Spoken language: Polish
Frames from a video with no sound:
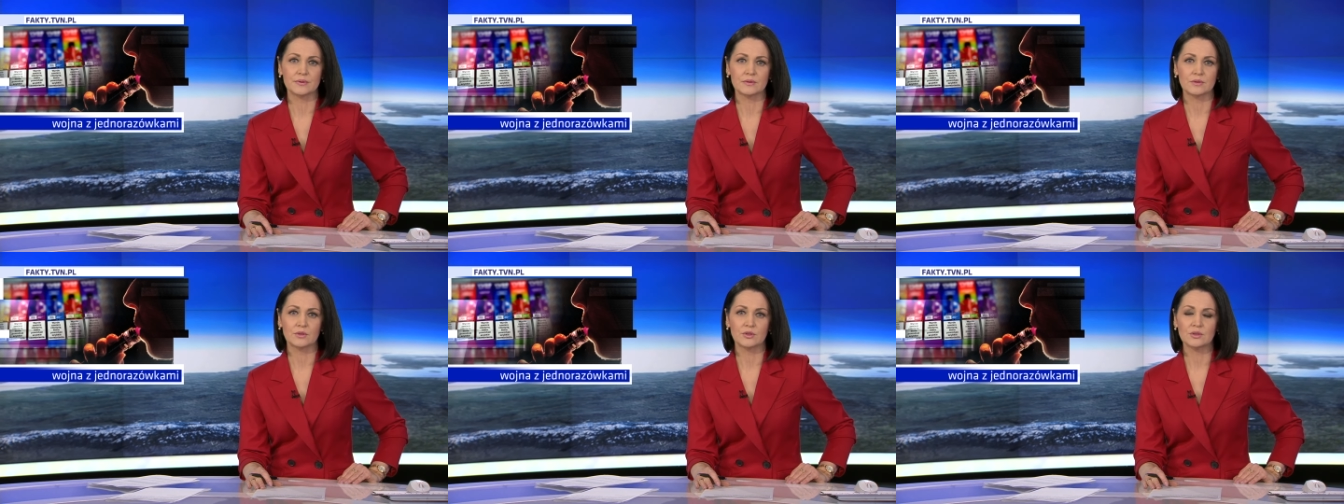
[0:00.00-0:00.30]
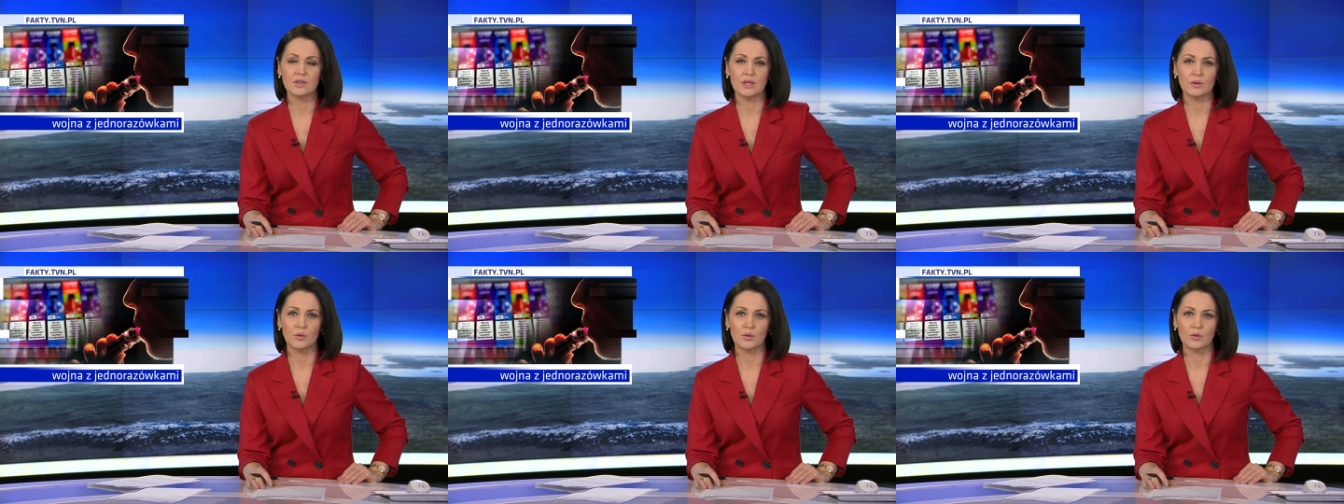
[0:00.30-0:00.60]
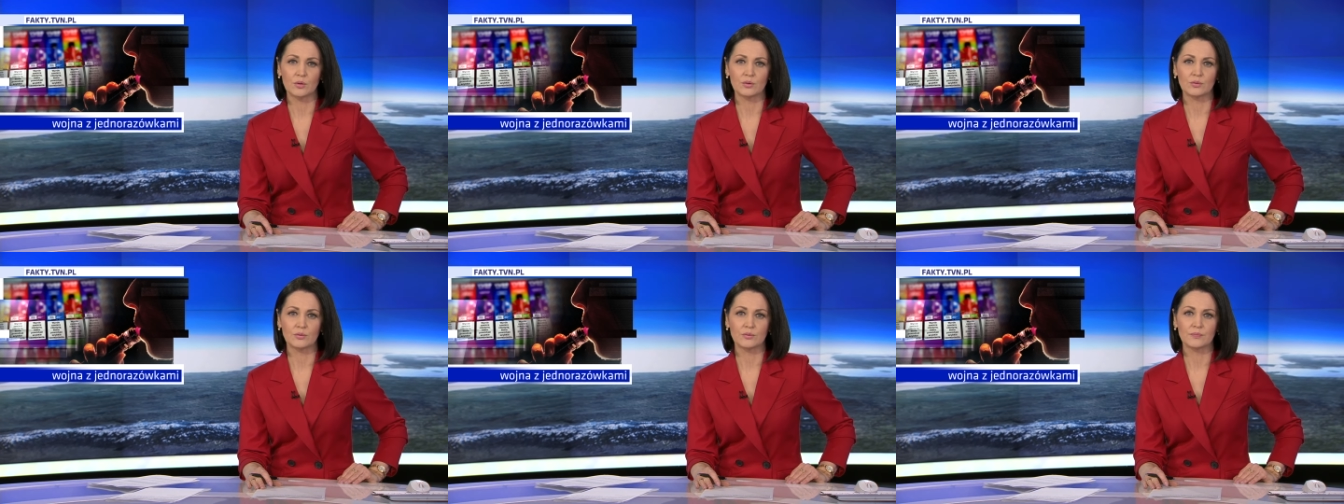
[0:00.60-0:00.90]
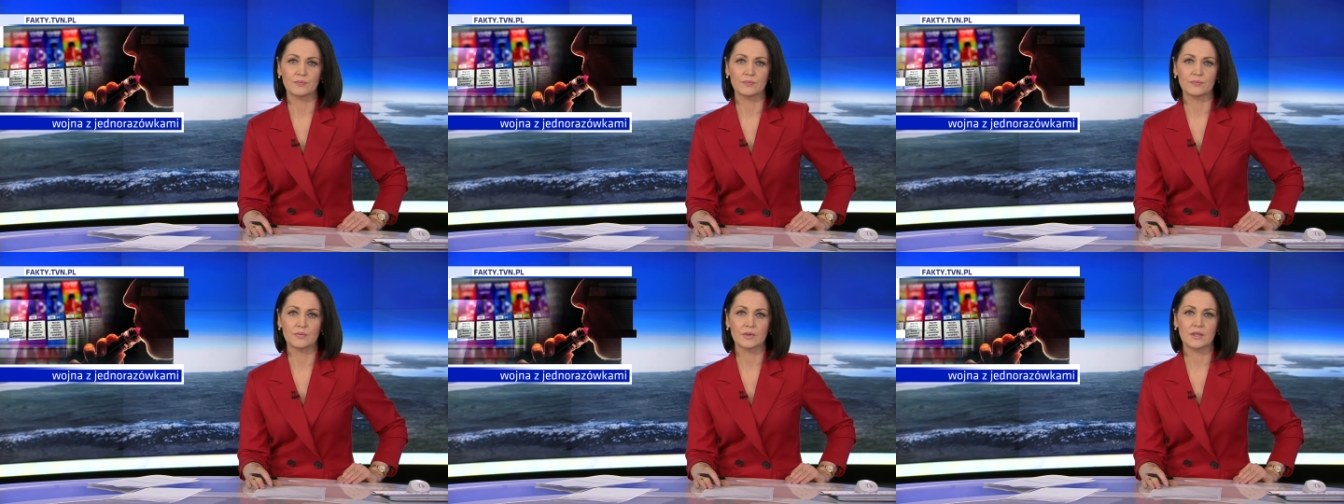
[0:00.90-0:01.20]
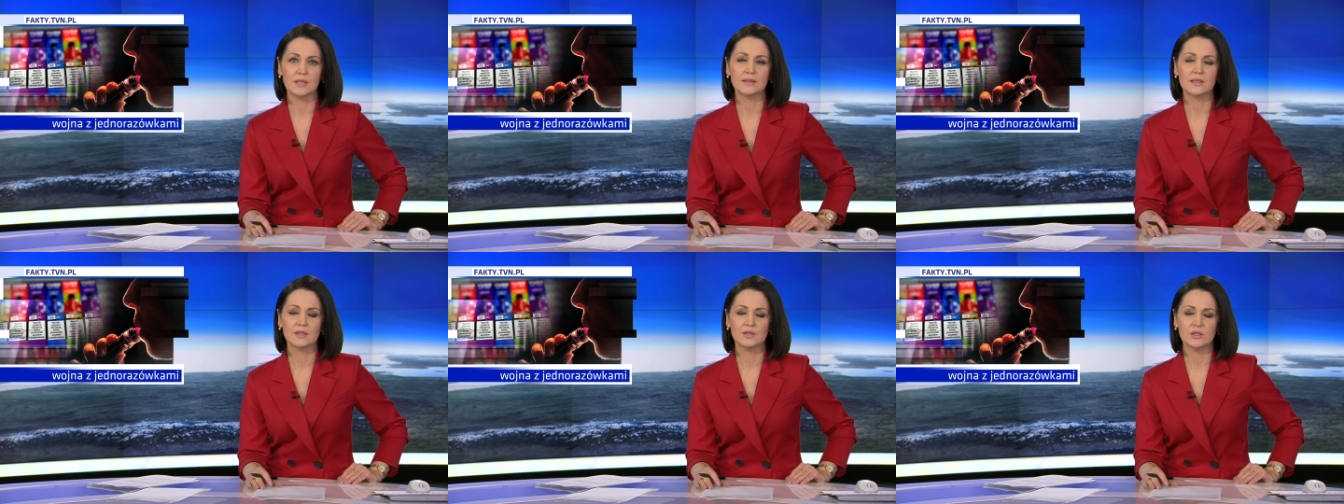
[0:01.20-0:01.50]
do nałogu.
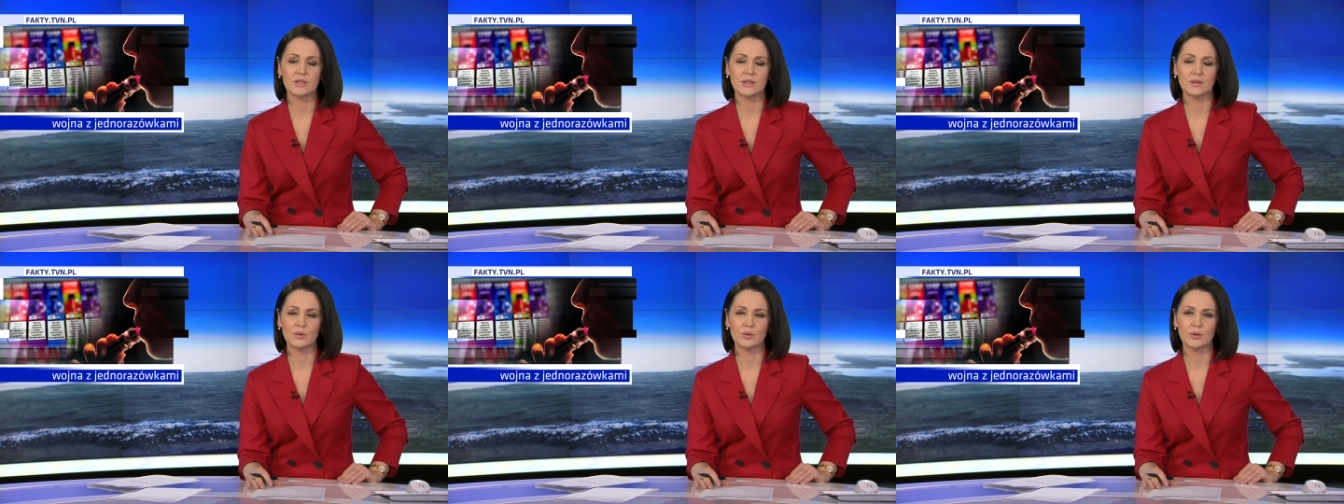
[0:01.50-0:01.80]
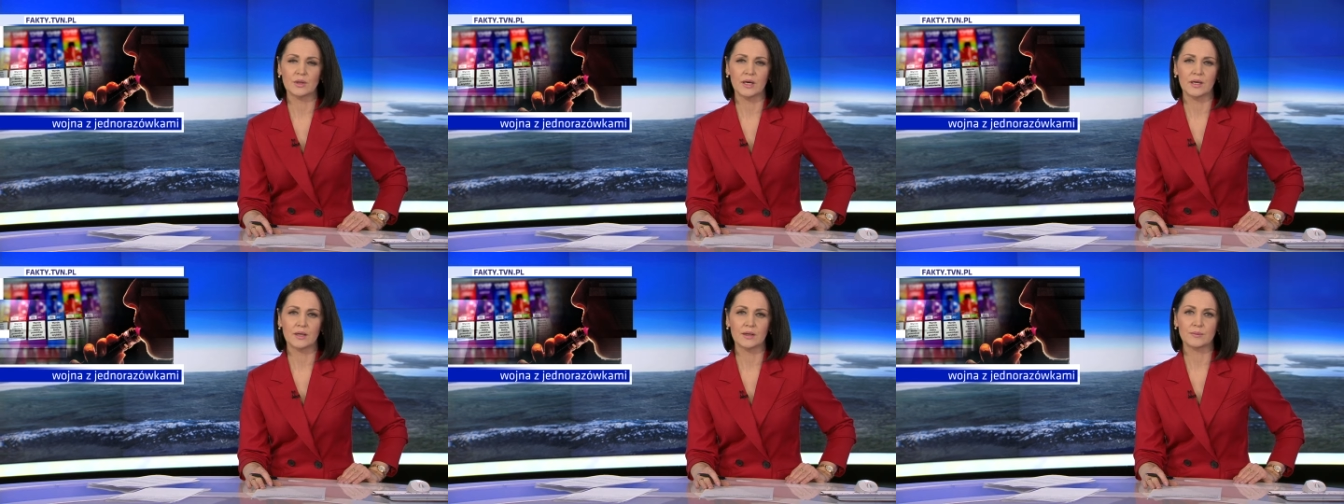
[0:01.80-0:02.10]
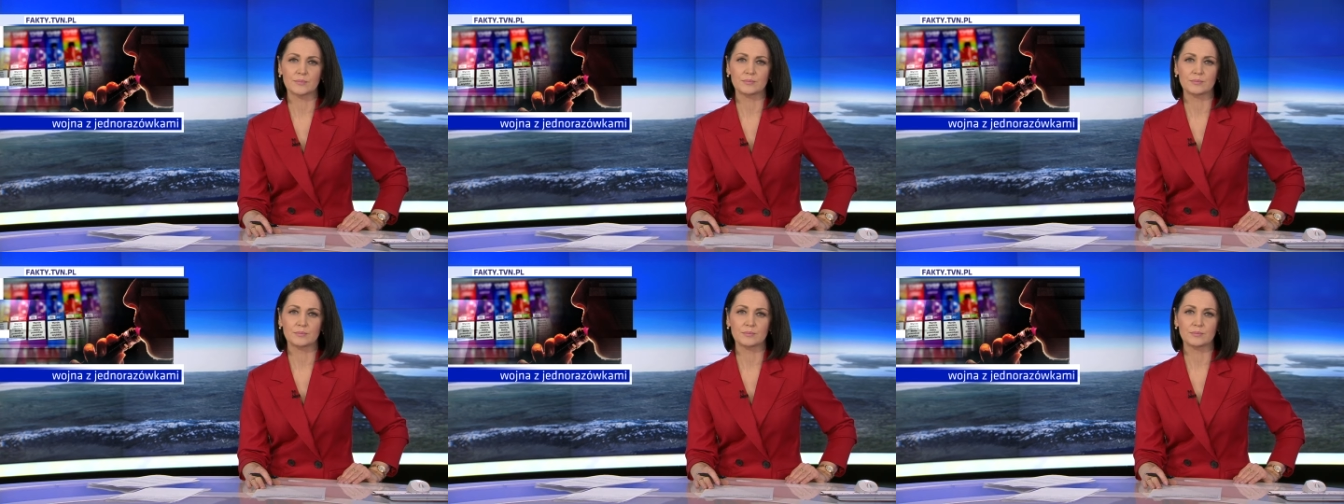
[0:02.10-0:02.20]
Katarzyna Górniak.